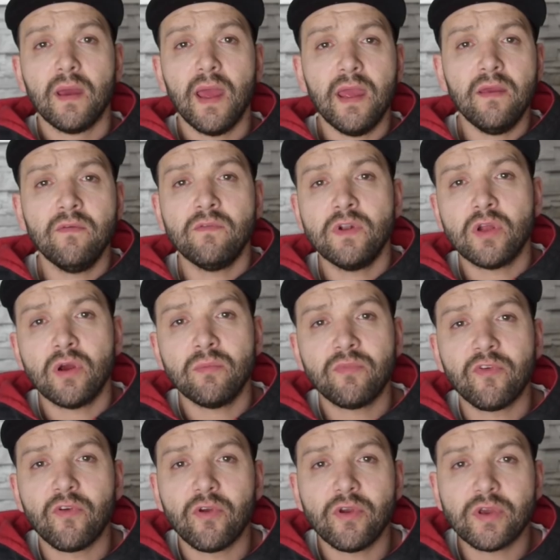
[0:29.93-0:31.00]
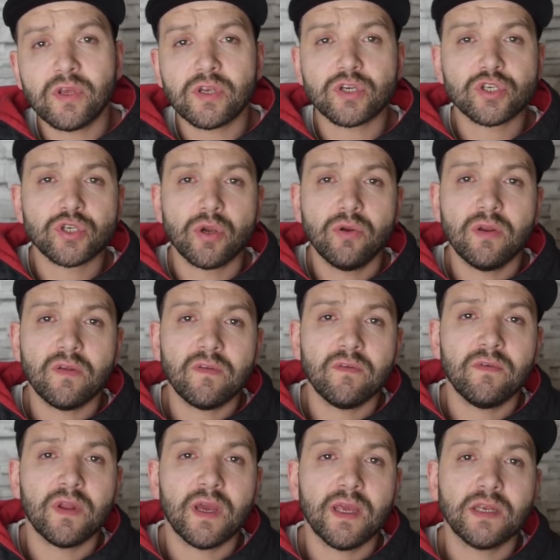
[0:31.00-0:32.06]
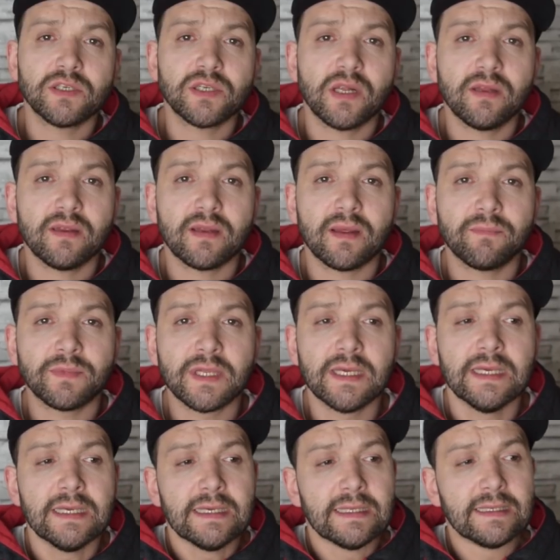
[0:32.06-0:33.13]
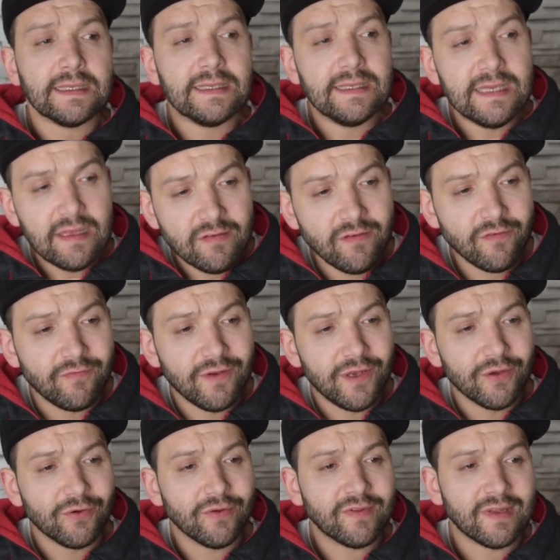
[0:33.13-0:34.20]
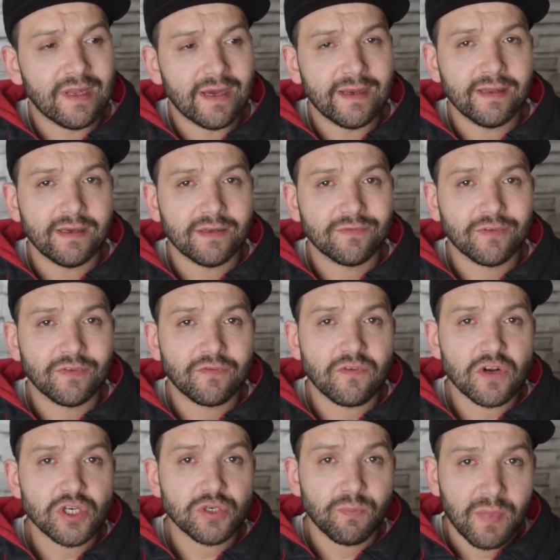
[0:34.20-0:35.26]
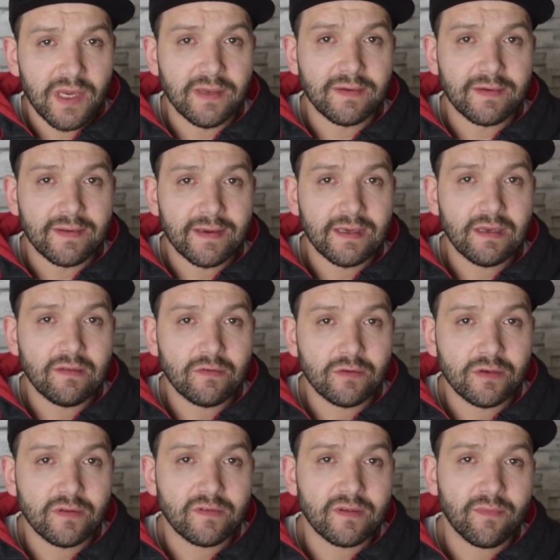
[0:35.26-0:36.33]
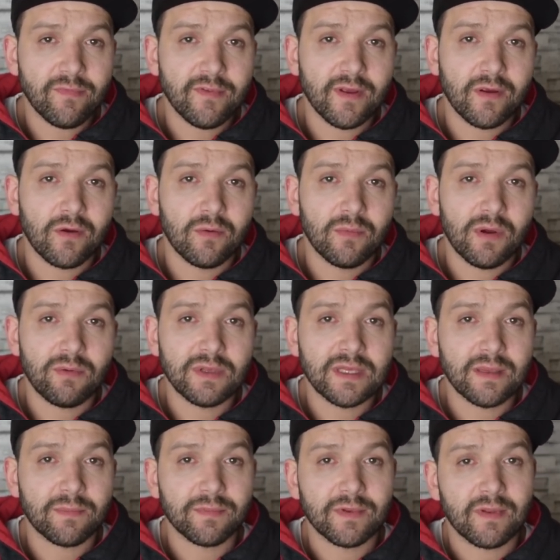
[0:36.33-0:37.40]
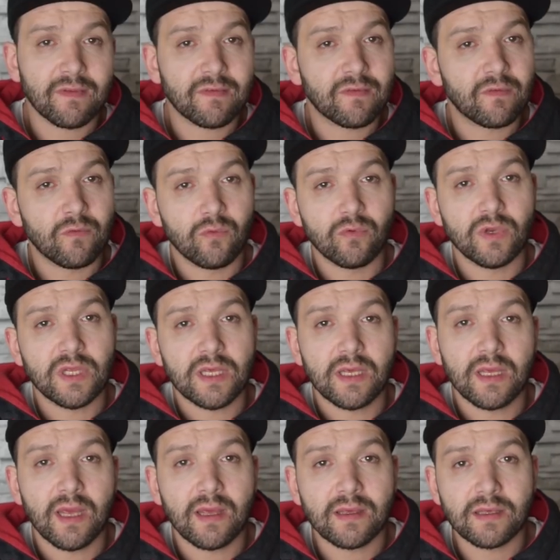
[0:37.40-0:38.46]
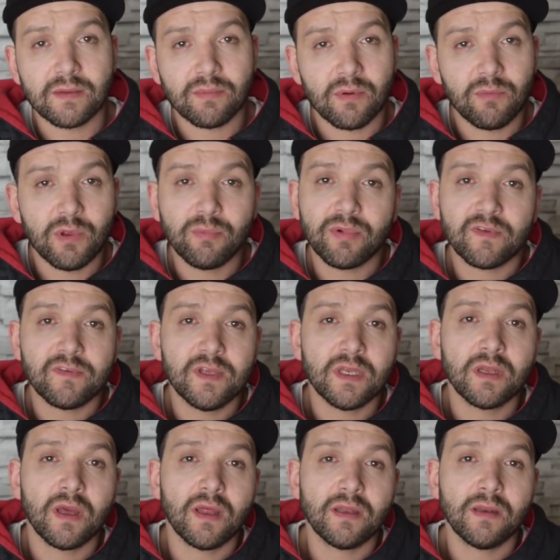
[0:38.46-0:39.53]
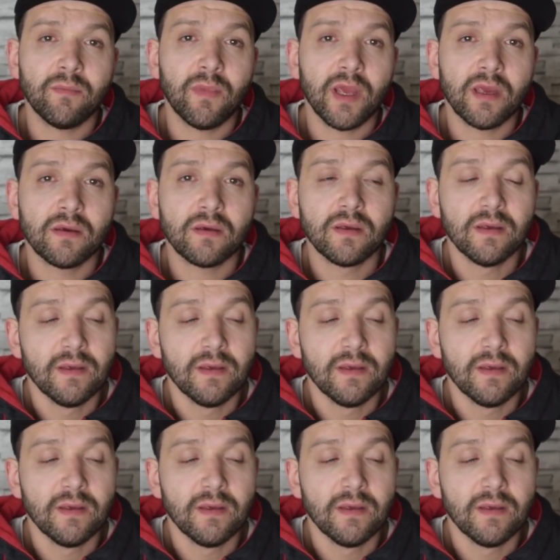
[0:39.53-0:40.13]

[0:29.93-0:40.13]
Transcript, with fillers: Hey, willkommen zurück. Schön, dass ihr wieder eingeschaltet habt. Dieses Video ist leider etwas verspätet. Eigentlich sollte es Samstag kommen, aber ich habe das so nicht hingekriegt. Bei mir passiert gerade eine Menge.